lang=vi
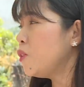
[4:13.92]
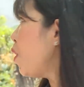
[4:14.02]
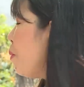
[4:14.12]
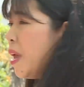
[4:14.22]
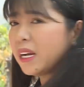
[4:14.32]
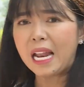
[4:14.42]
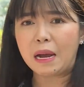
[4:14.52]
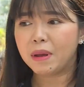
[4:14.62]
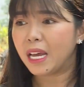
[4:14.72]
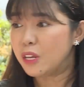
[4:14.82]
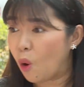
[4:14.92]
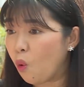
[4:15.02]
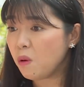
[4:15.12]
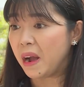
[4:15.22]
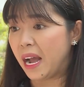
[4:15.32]
chứ có biết làm mấy cái
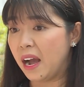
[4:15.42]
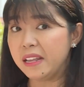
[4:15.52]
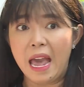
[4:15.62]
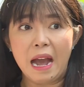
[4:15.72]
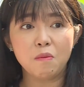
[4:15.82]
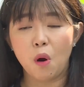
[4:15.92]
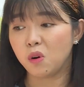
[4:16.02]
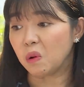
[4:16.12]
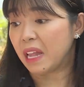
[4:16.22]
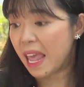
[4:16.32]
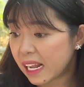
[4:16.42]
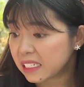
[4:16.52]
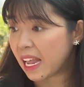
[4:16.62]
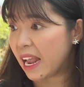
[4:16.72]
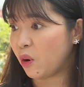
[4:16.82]
vụ mà hả giả bộ rồi té
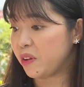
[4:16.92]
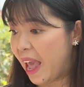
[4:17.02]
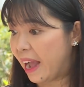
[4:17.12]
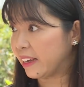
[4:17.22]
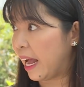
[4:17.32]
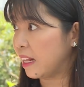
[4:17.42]
xe rồi dàn